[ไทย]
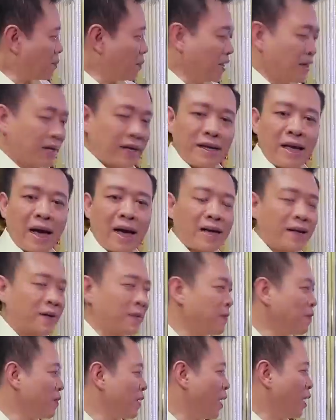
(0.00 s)
ดพิธีใหญ่
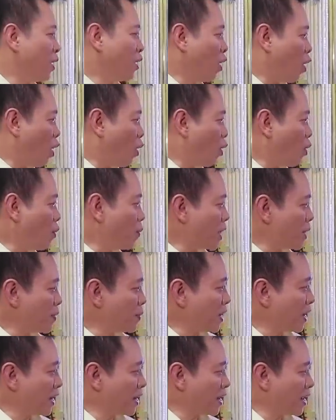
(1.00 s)
หล่อองค์พระ
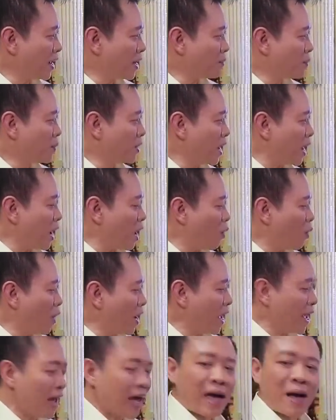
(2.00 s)
พิฆเนศเพื่อเอา
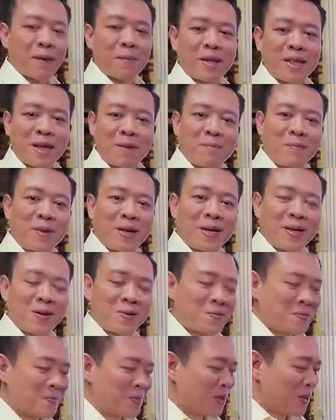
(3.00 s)
ไว้แห่ประจำปี
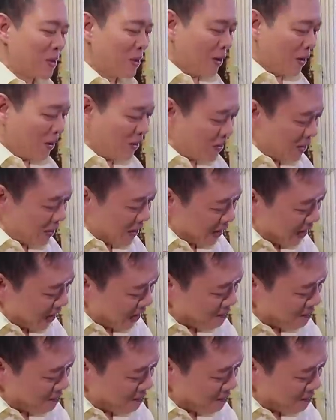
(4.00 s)
ก็จะแห่